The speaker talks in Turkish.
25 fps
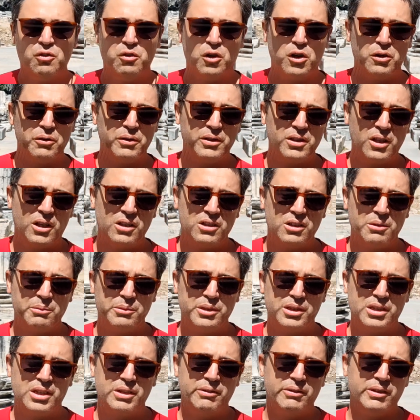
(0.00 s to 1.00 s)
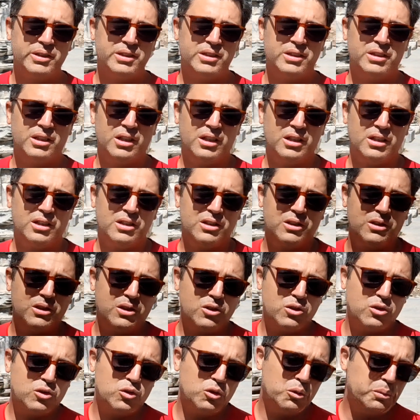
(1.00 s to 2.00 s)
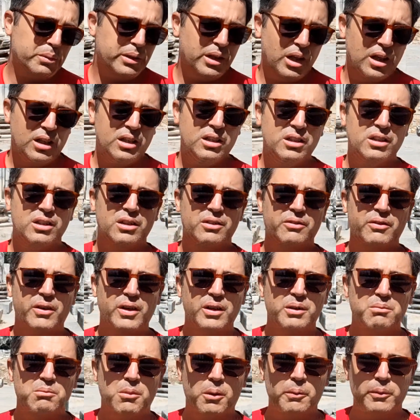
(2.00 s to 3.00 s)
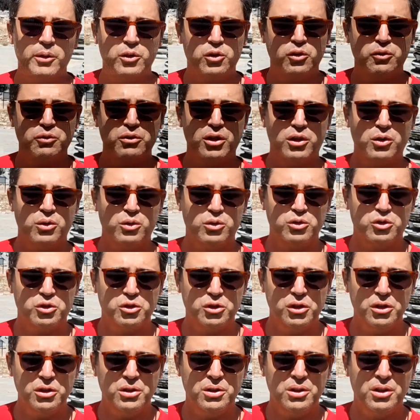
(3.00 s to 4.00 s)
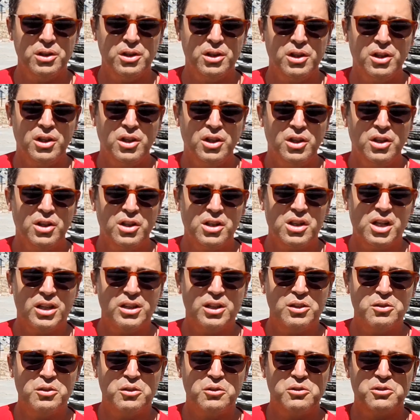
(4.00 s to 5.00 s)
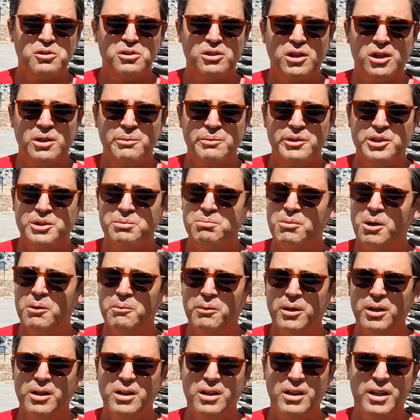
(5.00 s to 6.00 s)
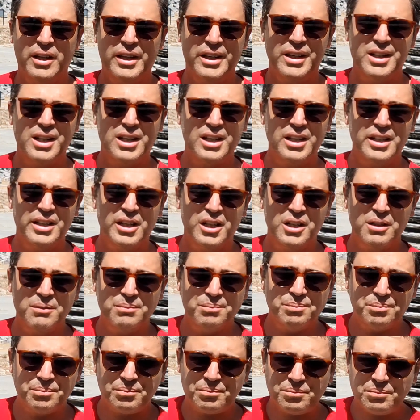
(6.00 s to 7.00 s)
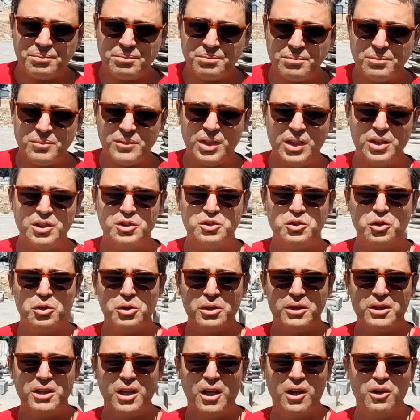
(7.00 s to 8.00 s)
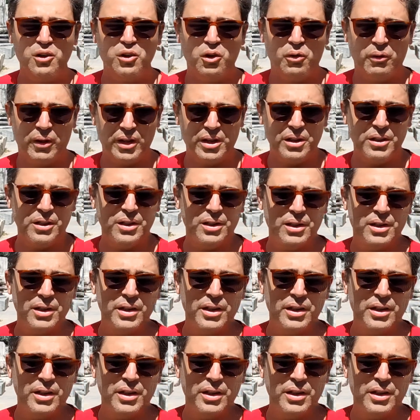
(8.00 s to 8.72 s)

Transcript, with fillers: Forvet attığımız Kıvasine Kubilay ve Mamedyov'dan oluşuyor. Kanat oyuncularımız Mama, Engalina, Sori Diallo var.